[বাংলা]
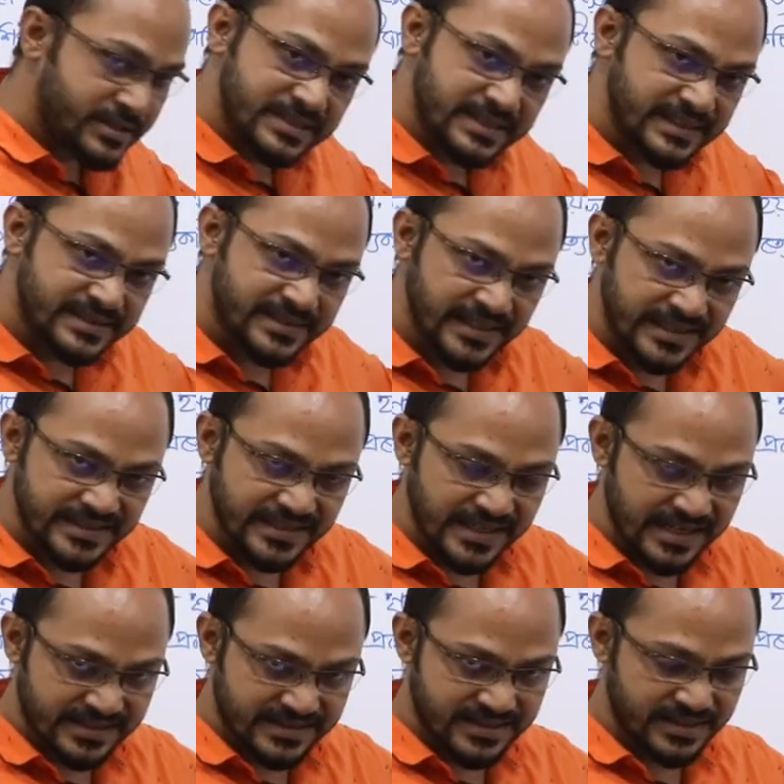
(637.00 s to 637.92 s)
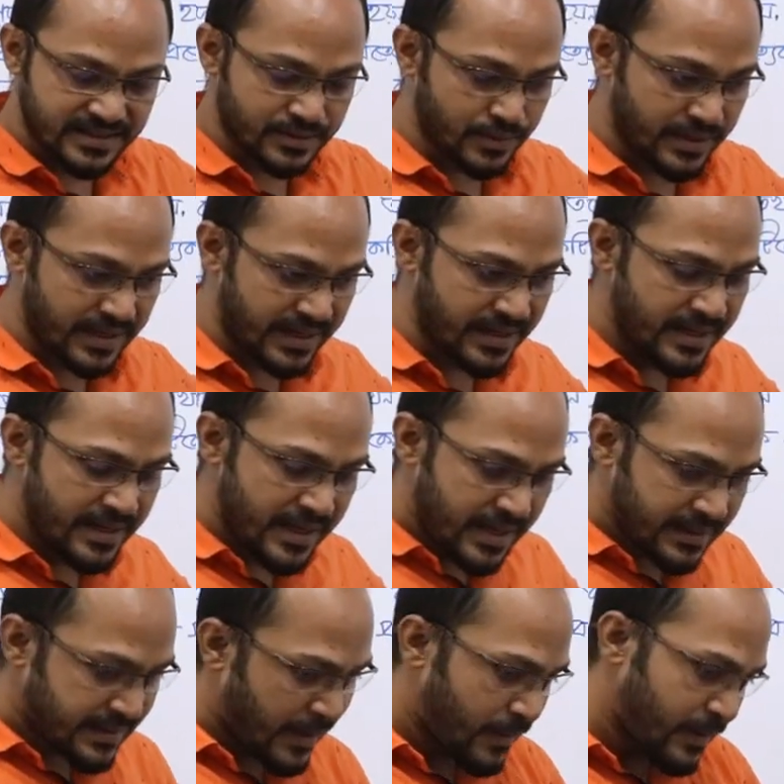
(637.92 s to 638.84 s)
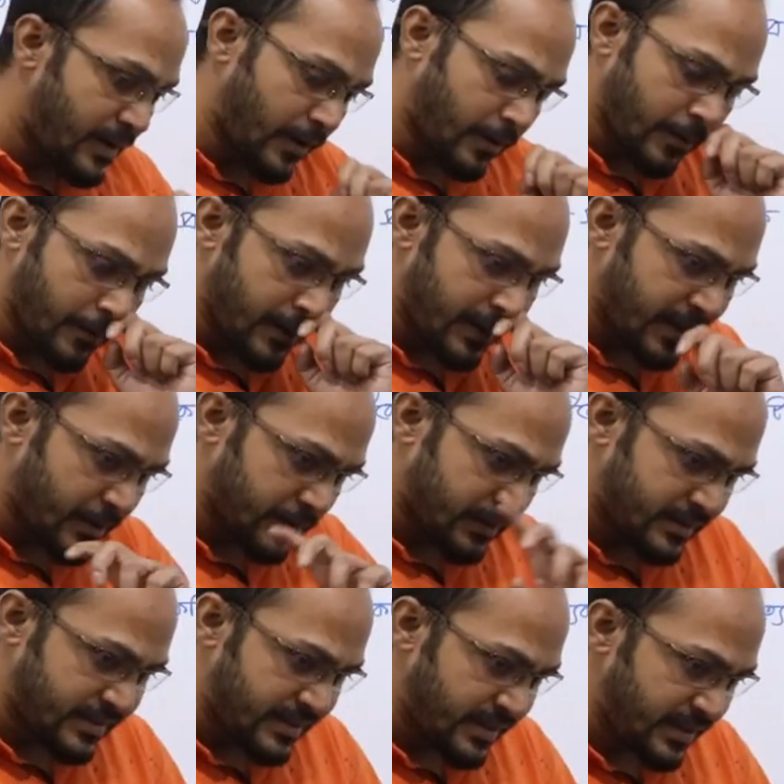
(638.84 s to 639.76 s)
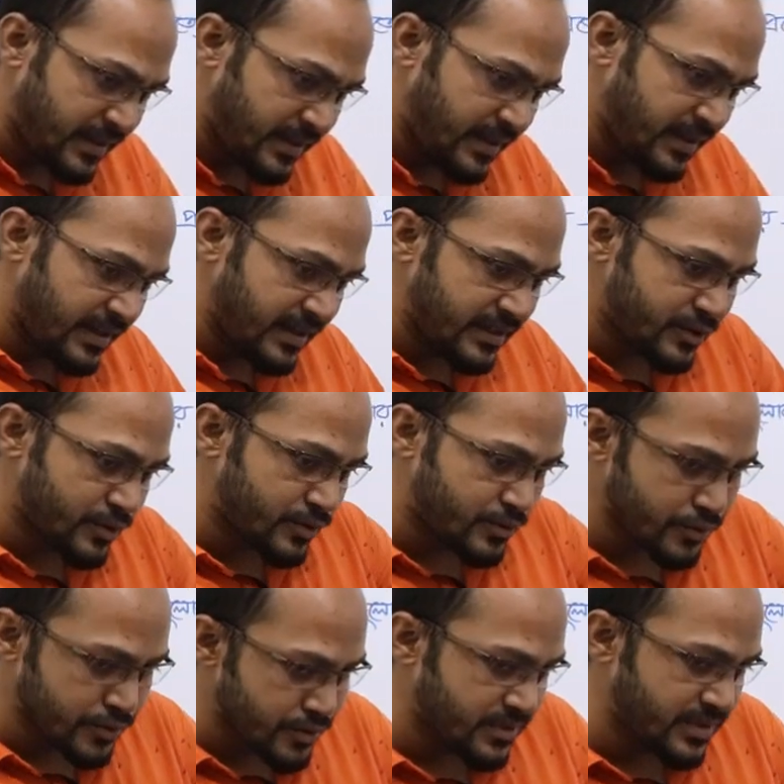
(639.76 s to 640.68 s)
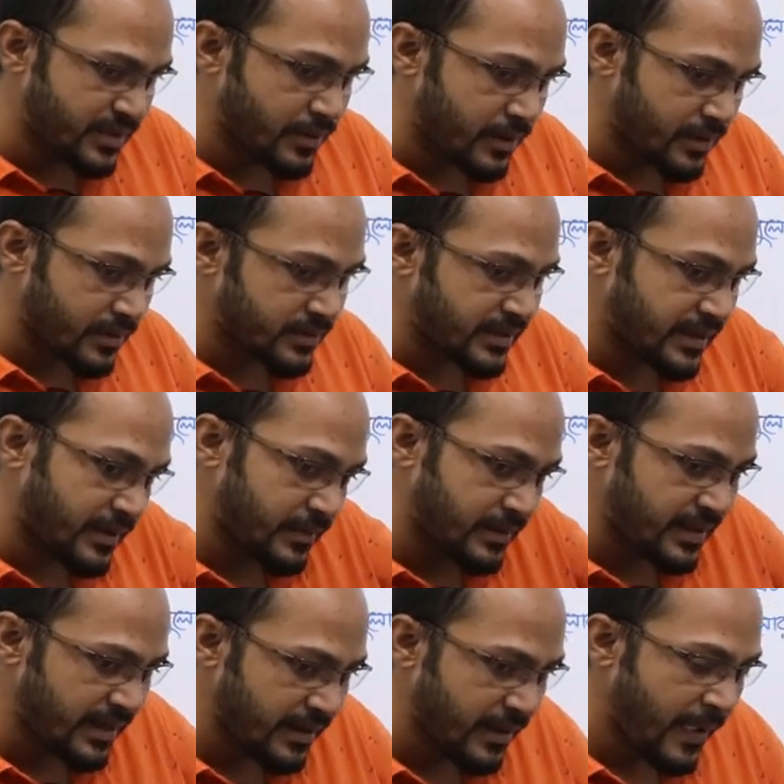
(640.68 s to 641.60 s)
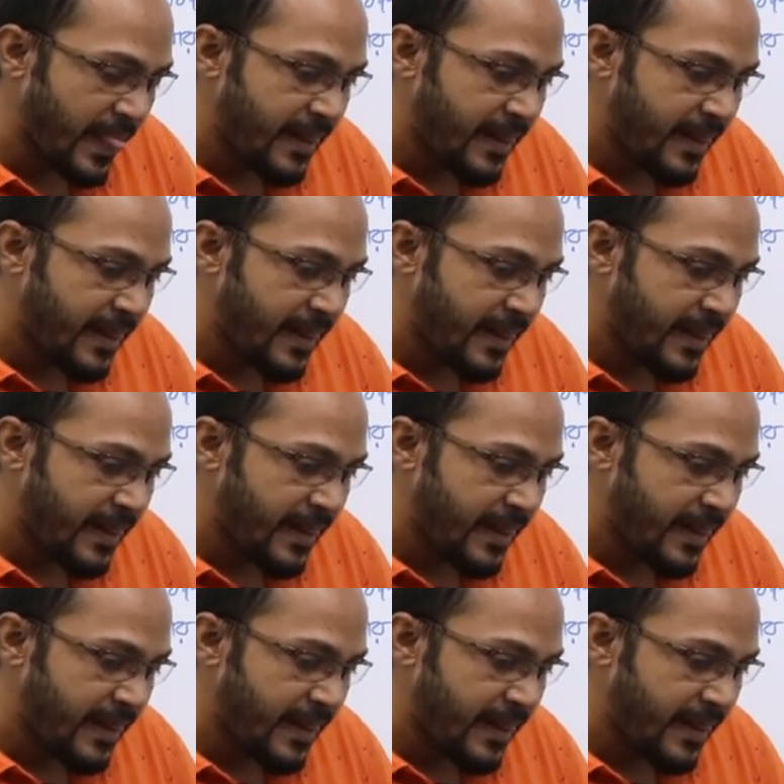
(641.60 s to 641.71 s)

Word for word: হচ্ছে সিক্স এক্স স্কোয়ার তাহলে লক্ষ্য করে দেখো থ্রি ইন্টু টু যদি করো তাহলে